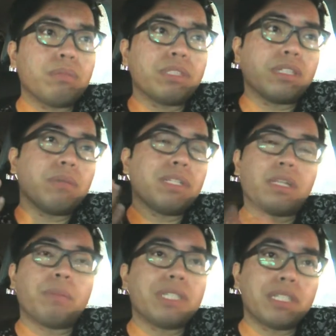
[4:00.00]
minsan naman
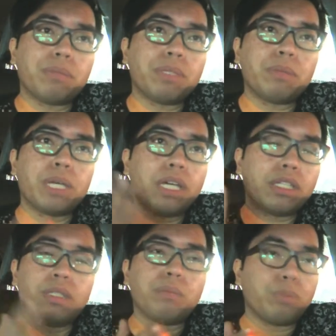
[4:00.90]
tamad na tamad
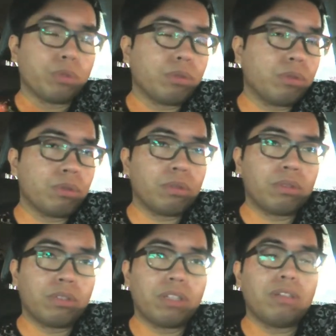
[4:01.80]
mag-edit puro
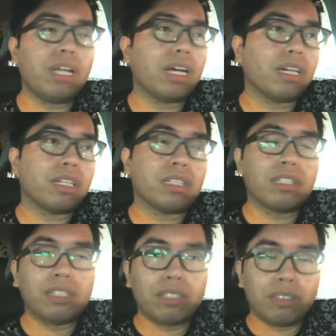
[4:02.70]
ano lang
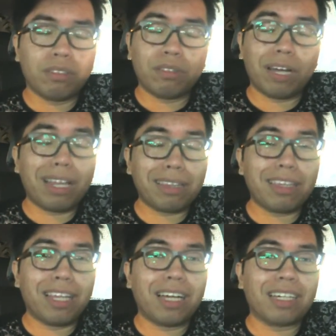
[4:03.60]
cut
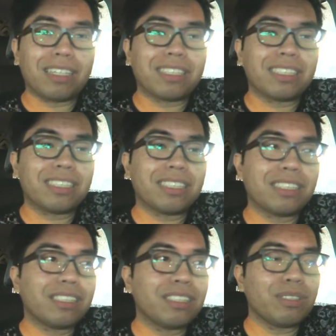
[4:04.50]
lang
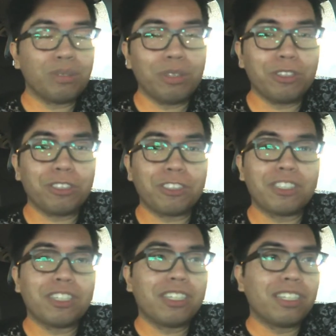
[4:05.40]
So yun,
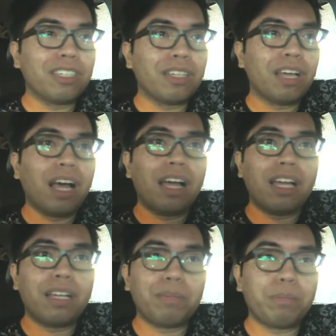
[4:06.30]

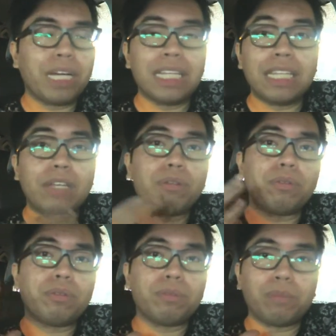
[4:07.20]
uh, maganda
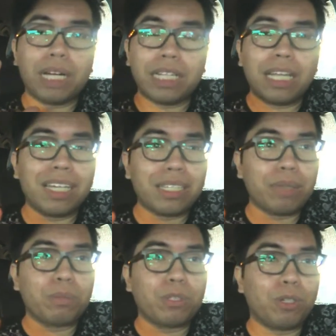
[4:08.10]
yung mga
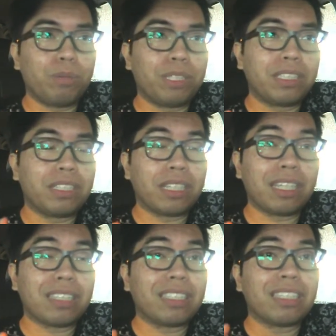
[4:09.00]
negative comments na,
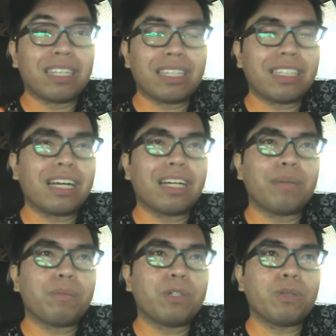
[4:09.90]
na
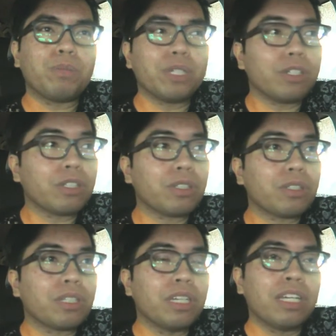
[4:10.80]
natanggap ko
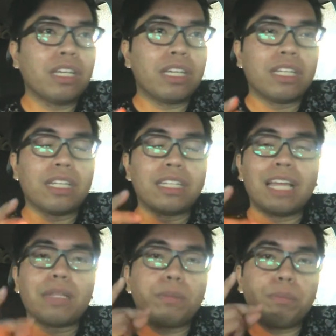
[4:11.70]
because
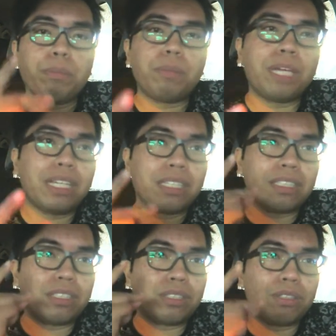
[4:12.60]
that
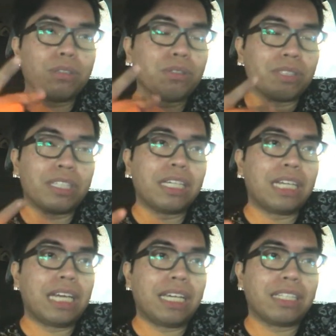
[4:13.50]
makes you
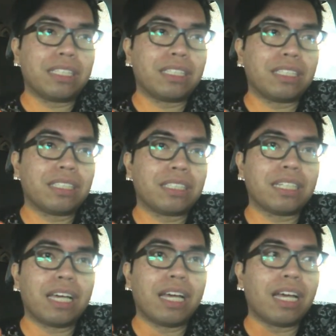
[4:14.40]
realize na